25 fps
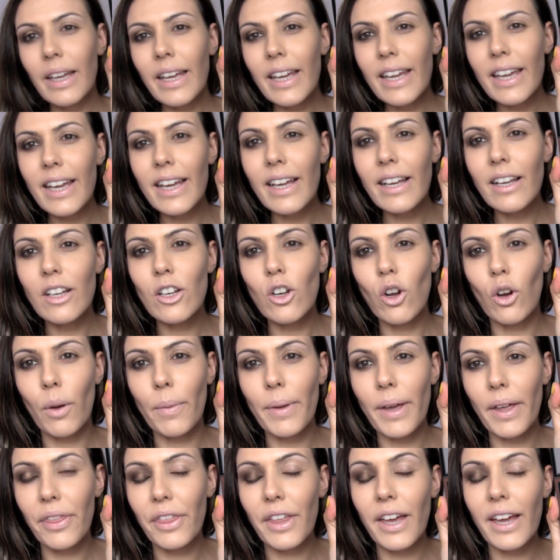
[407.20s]
y lo
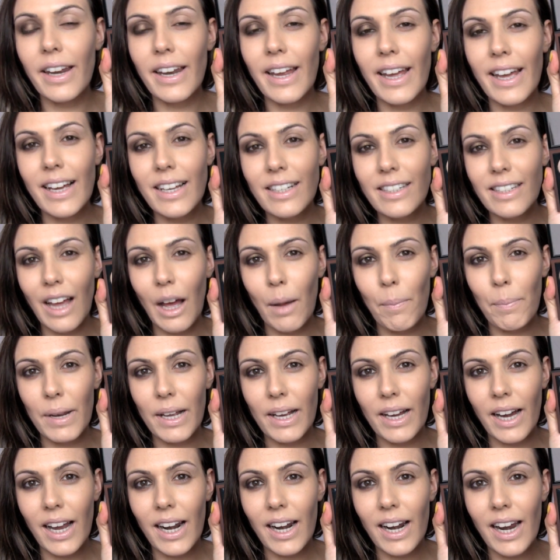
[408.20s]
que voy a hacer es
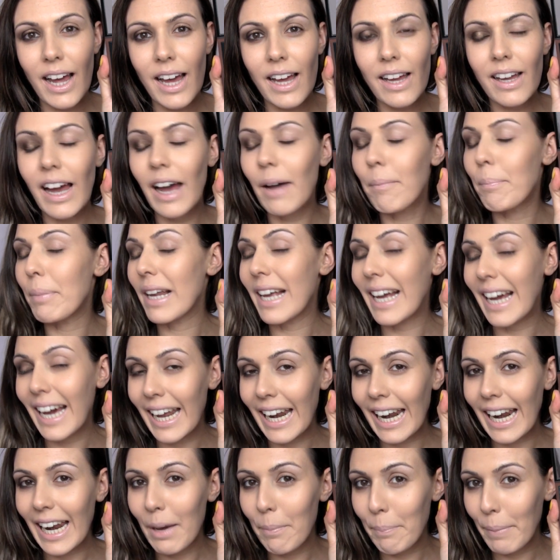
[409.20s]
aplicarla,
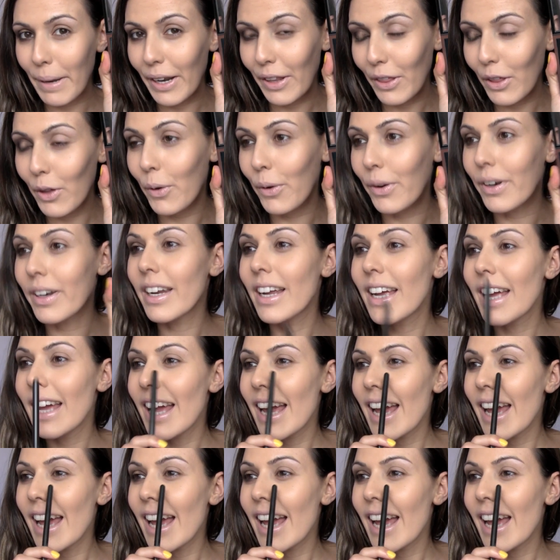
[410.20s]
aplicarla perdón,